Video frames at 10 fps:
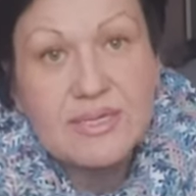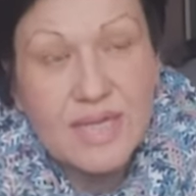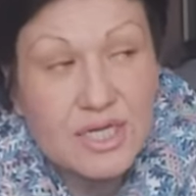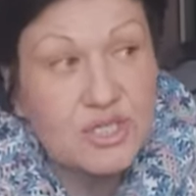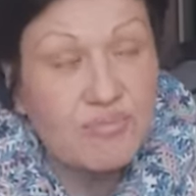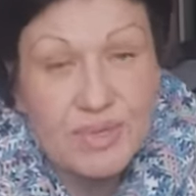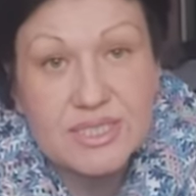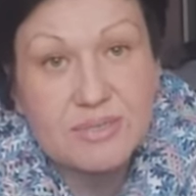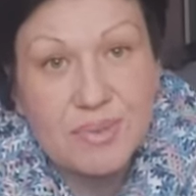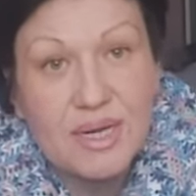Так же, в
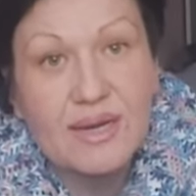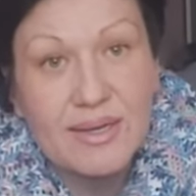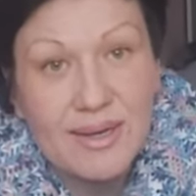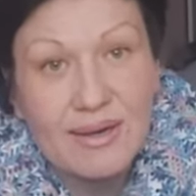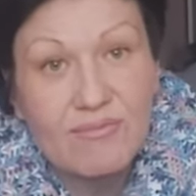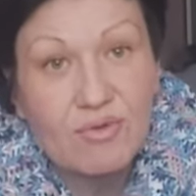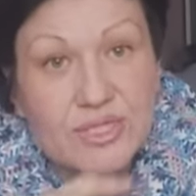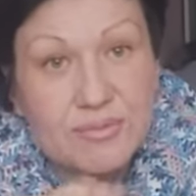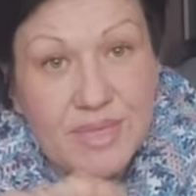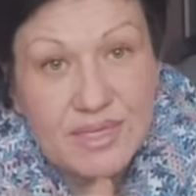принципе, как и я
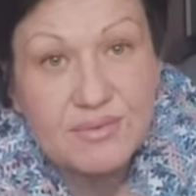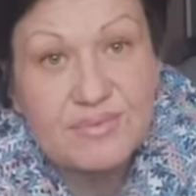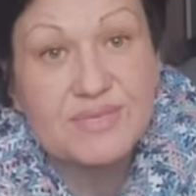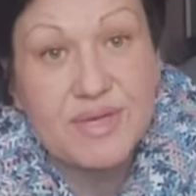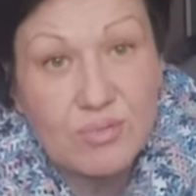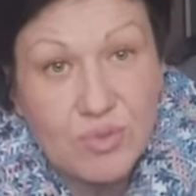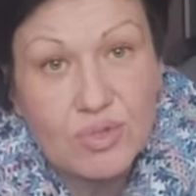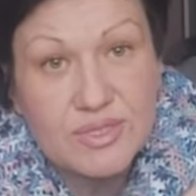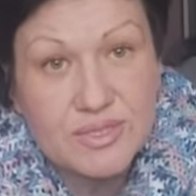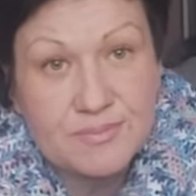8 лет в своем
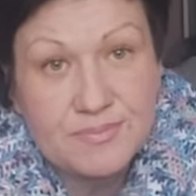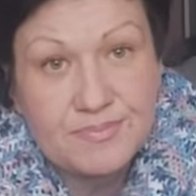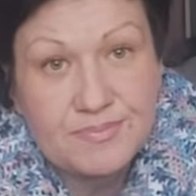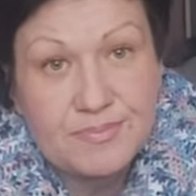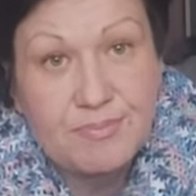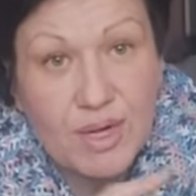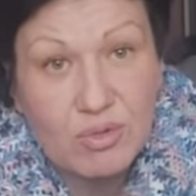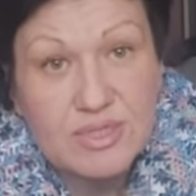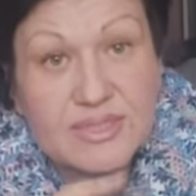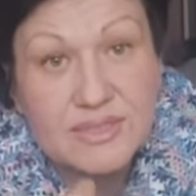городе
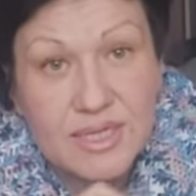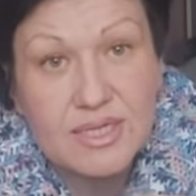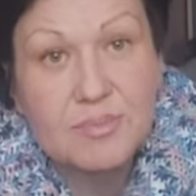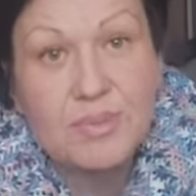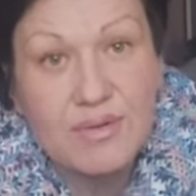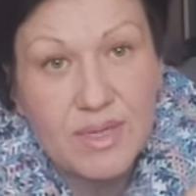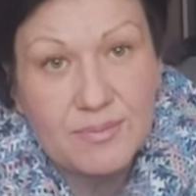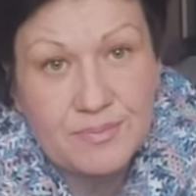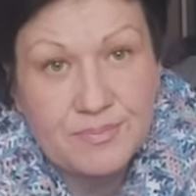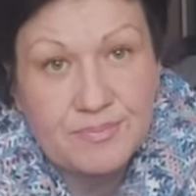боролась за их права.